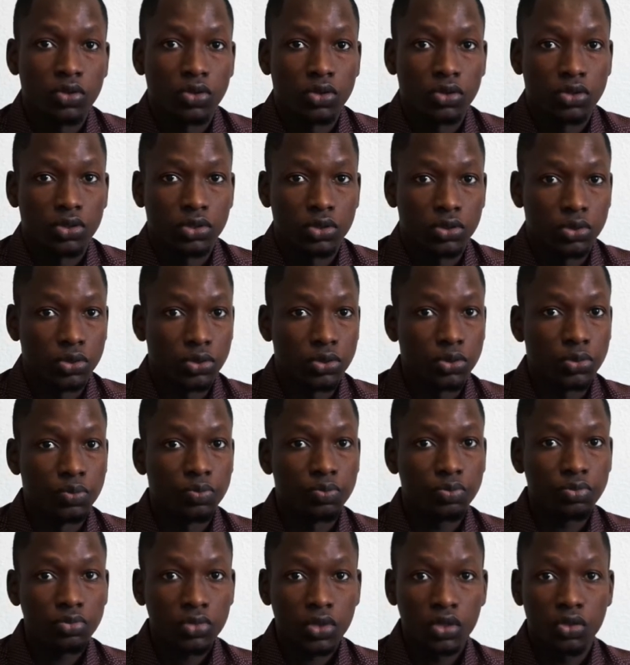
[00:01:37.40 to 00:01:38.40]
Donc,
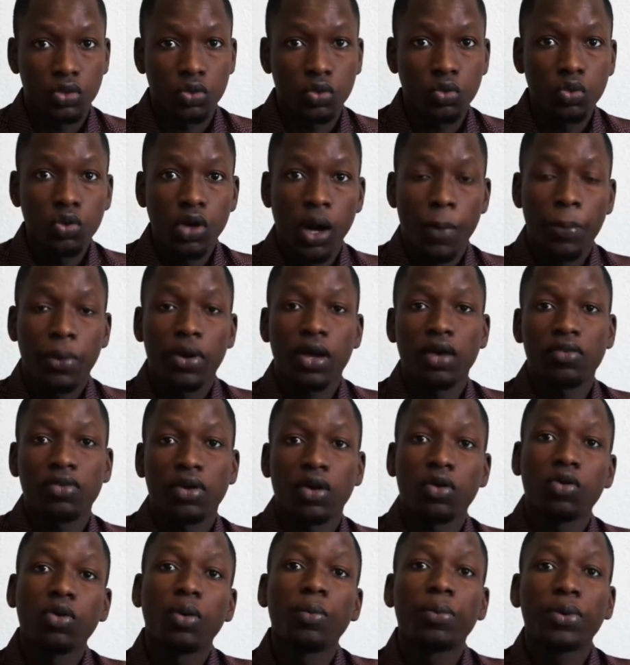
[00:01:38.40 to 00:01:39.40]
euh, du coup, après
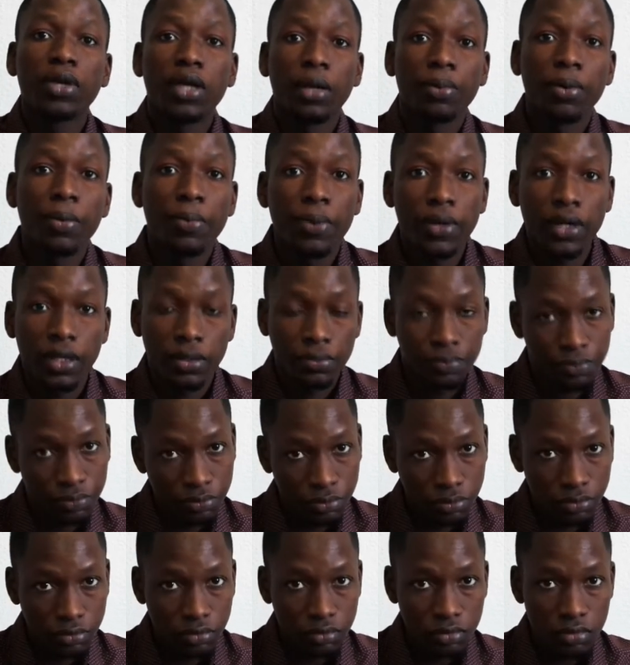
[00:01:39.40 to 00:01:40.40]
avoir compris à peu près,
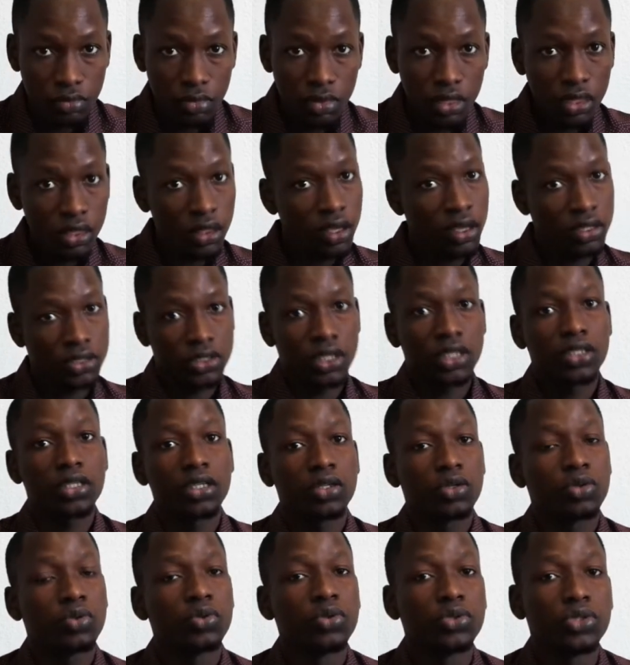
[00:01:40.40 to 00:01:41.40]
en tant
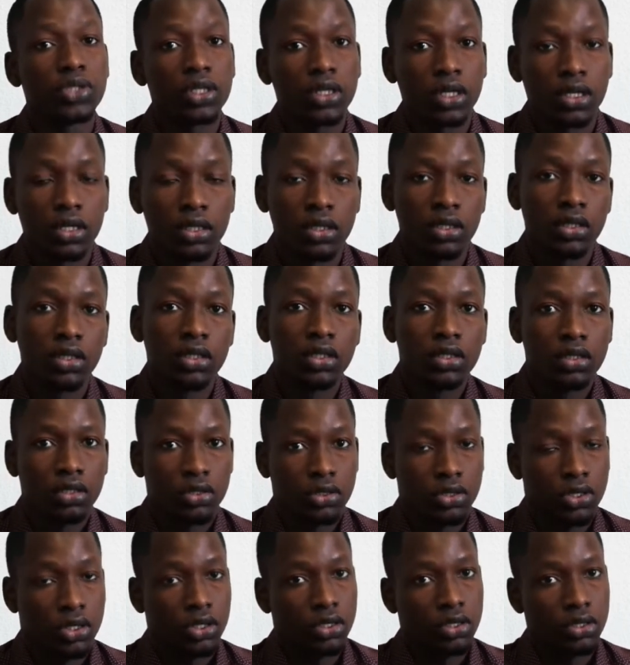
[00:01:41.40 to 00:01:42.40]
qu'agriculteur
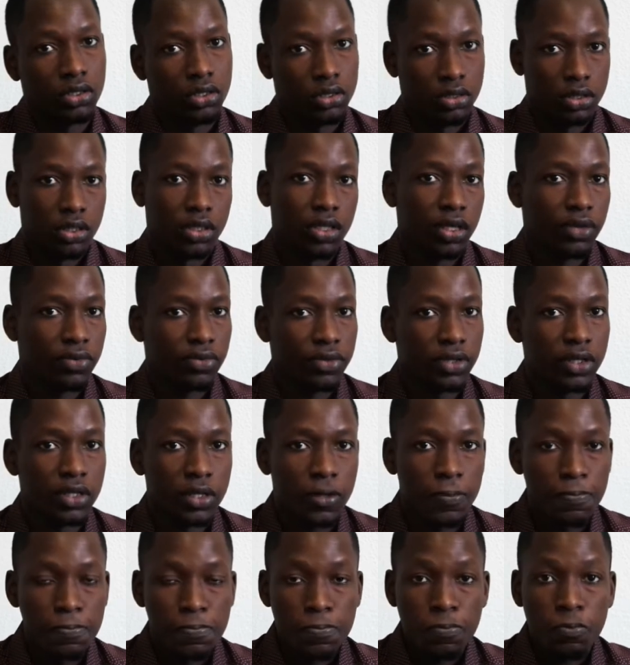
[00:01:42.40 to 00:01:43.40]
en
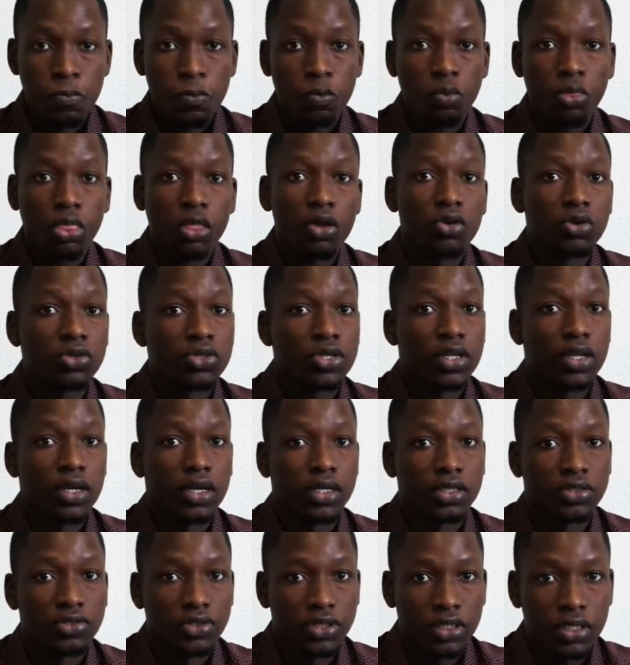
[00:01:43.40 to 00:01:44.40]
Afrique, au
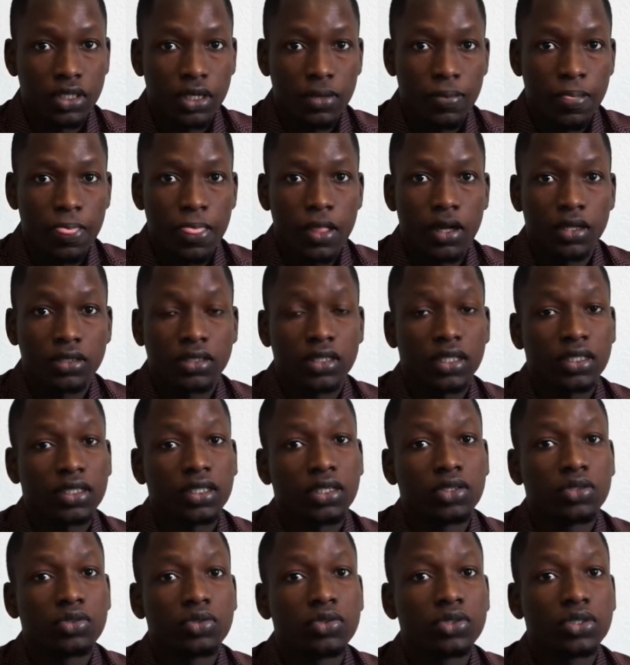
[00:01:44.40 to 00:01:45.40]
Sénégal, je veux dire, en tant
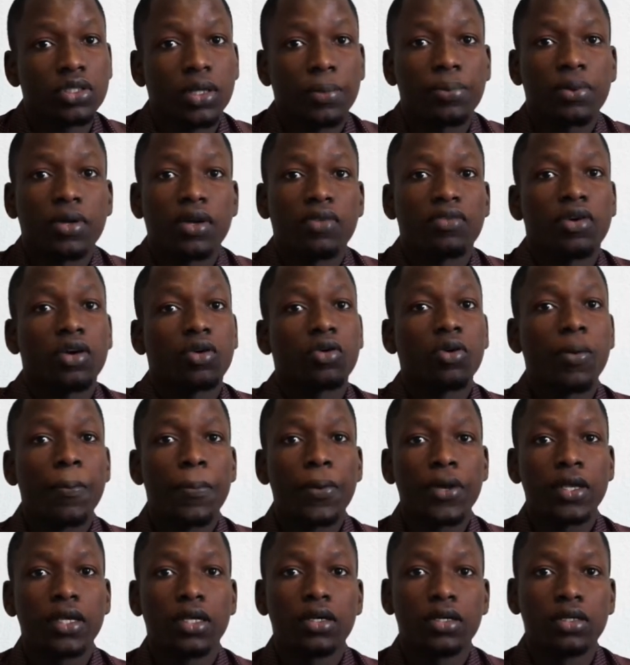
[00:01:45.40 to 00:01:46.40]
qu'agriculteur, après avoir
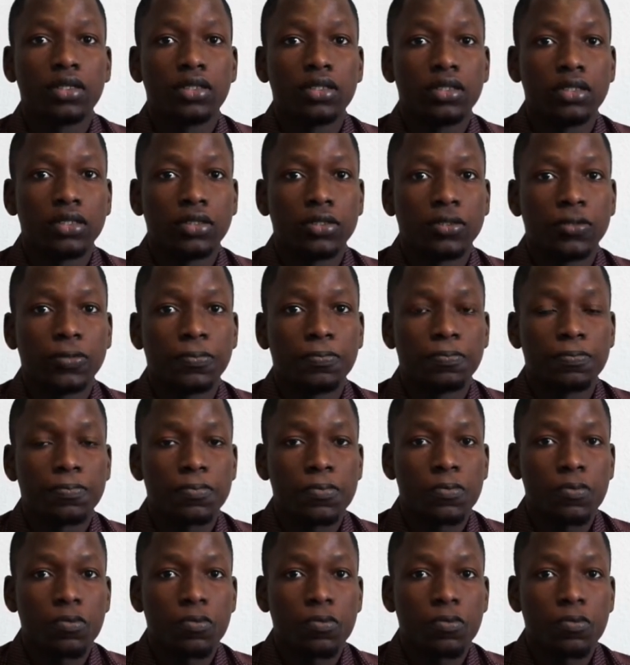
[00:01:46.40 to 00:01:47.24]
compris euh,